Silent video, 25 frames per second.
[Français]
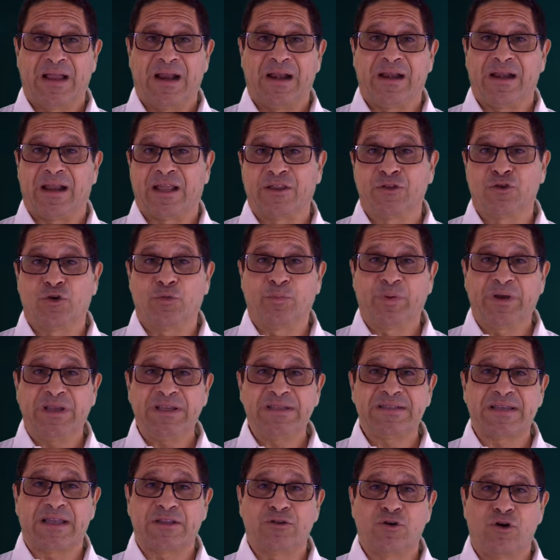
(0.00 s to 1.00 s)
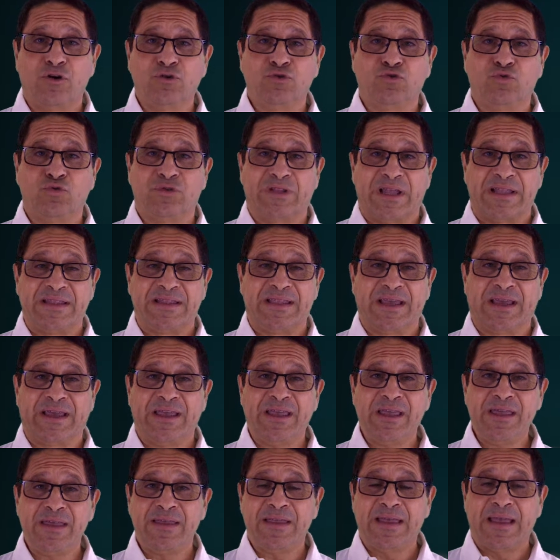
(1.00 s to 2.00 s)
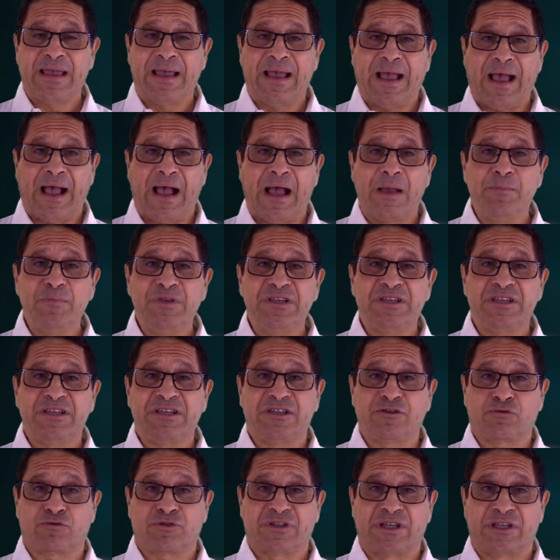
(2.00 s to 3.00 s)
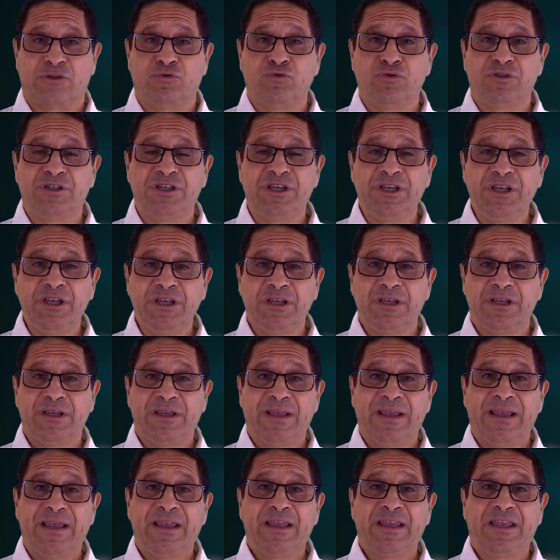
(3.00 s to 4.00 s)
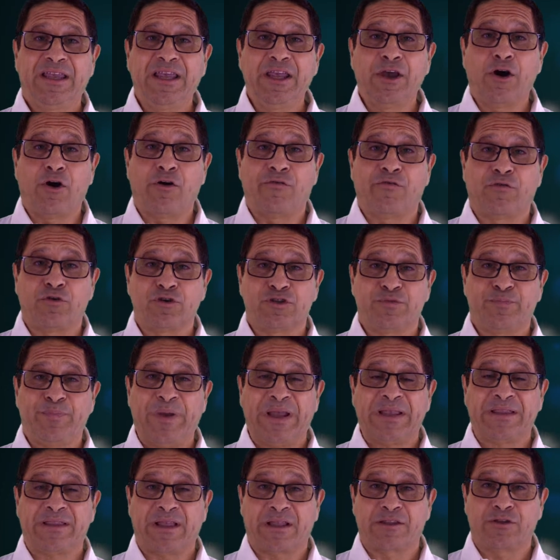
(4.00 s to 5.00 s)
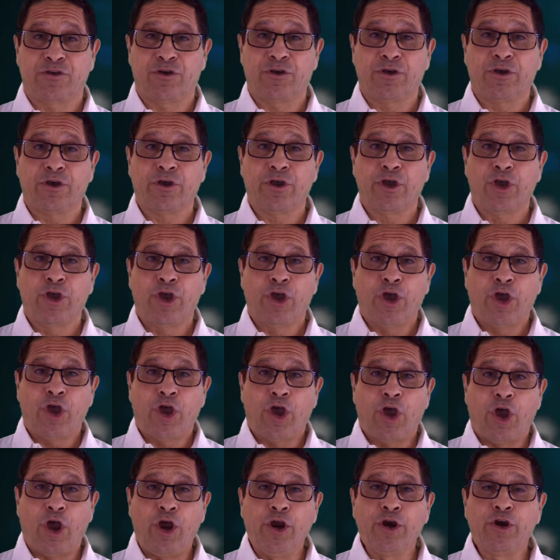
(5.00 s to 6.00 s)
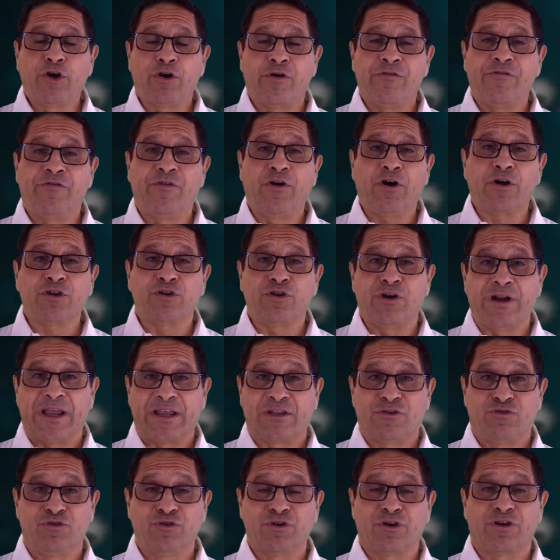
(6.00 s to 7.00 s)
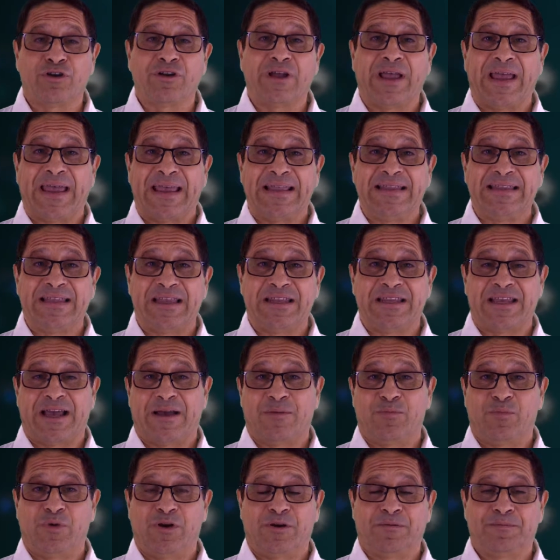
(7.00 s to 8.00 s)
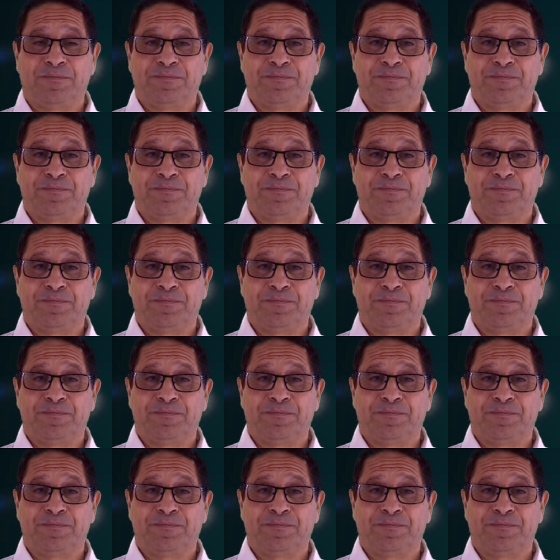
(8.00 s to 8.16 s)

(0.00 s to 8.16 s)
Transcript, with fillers: L'entreprise a donc tout intérêt à miser sur cet outil qui offre aux spectateurs un confort de lecture indéniable.